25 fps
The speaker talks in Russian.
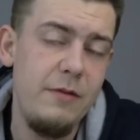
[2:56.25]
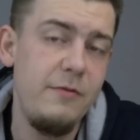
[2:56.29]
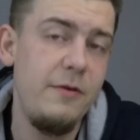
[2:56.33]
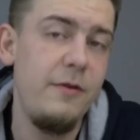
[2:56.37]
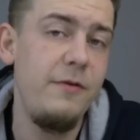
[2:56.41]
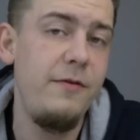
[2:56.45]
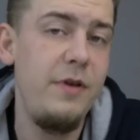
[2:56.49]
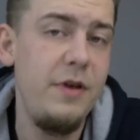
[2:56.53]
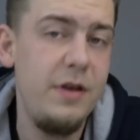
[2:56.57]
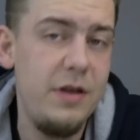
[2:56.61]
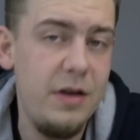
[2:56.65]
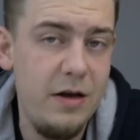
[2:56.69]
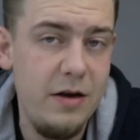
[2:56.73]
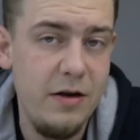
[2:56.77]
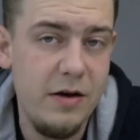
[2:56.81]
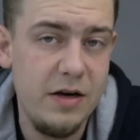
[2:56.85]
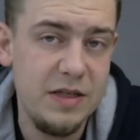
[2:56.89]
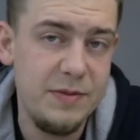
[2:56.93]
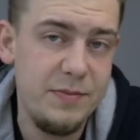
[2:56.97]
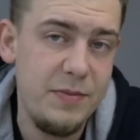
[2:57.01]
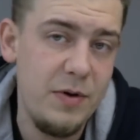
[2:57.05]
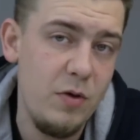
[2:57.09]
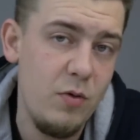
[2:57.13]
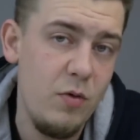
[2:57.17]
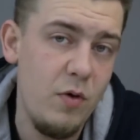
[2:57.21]
вы видели
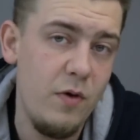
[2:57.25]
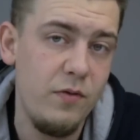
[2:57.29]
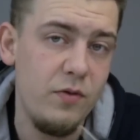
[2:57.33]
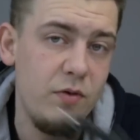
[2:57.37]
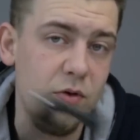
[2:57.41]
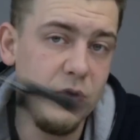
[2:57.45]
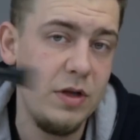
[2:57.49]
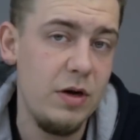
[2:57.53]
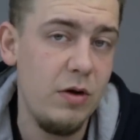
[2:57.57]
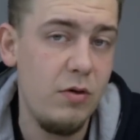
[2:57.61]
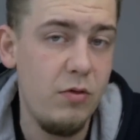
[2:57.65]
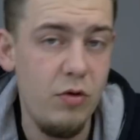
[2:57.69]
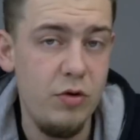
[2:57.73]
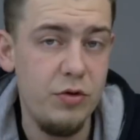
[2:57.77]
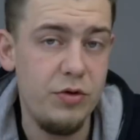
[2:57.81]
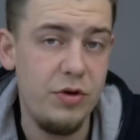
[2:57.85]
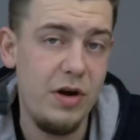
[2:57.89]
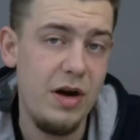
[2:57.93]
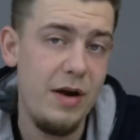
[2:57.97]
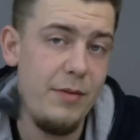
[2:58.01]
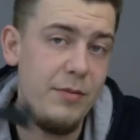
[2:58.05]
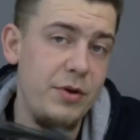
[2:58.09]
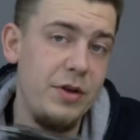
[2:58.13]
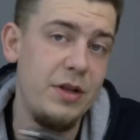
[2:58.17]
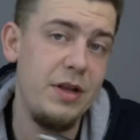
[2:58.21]
распаковку такой вот
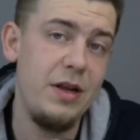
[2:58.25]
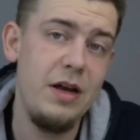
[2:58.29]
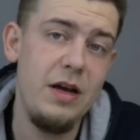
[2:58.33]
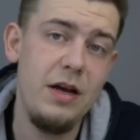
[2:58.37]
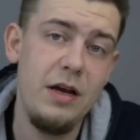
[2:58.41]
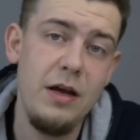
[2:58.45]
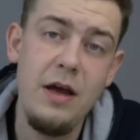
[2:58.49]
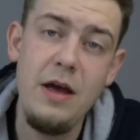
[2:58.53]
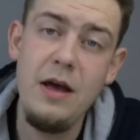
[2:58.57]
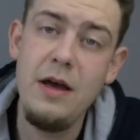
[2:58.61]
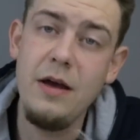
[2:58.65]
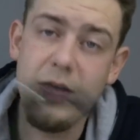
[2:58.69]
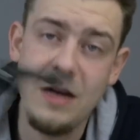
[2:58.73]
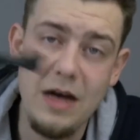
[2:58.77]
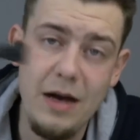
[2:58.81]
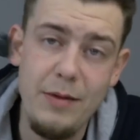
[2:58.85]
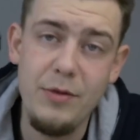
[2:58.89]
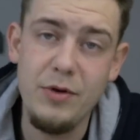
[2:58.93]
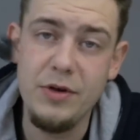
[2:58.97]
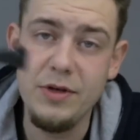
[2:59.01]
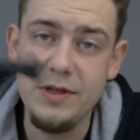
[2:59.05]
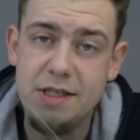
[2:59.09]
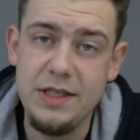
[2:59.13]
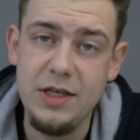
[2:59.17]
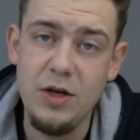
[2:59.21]
рамы для
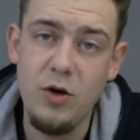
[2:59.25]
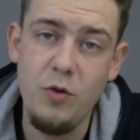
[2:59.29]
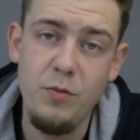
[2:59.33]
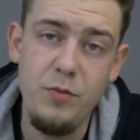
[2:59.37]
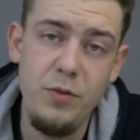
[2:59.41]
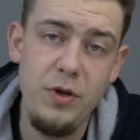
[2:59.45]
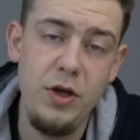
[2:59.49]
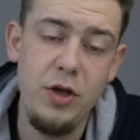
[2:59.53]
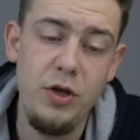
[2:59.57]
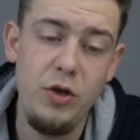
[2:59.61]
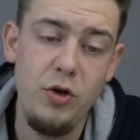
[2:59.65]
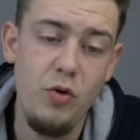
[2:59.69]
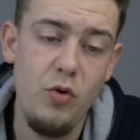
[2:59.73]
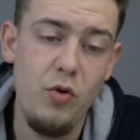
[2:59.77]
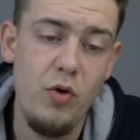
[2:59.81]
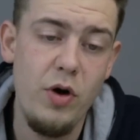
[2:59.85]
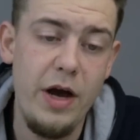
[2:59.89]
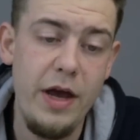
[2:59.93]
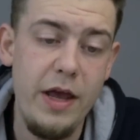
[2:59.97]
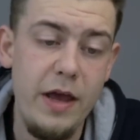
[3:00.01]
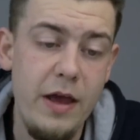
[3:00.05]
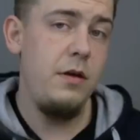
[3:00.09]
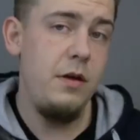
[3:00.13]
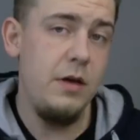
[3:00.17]
камеры Xiaomi UI.